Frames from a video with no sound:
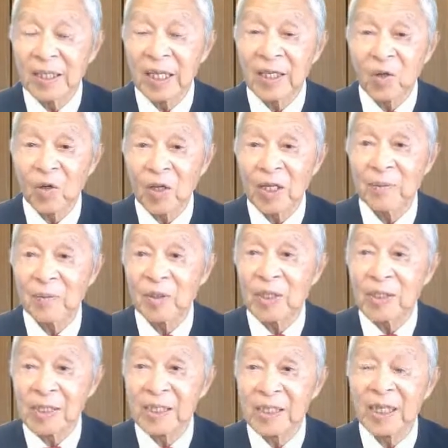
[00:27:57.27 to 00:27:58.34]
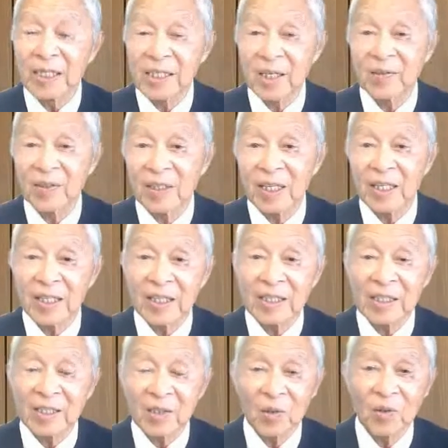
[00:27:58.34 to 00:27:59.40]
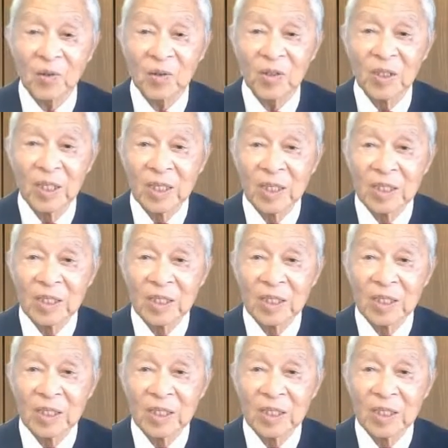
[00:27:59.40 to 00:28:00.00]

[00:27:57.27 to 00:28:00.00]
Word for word: でこれもですねそんなその